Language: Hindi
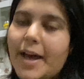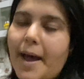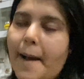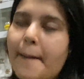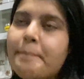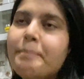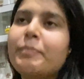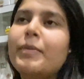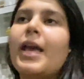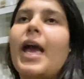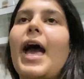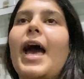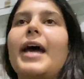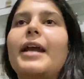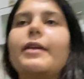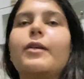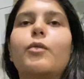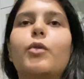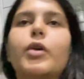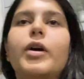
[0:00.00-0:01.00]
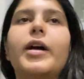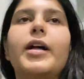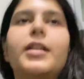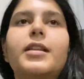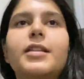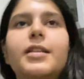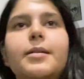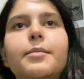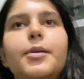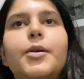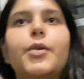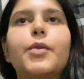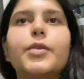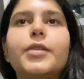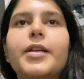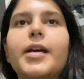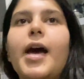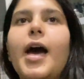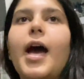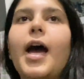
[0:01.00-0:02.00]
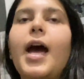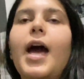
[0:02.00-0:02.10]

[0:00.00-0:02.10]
हैं एंड वो हेल्दी भी होते हैं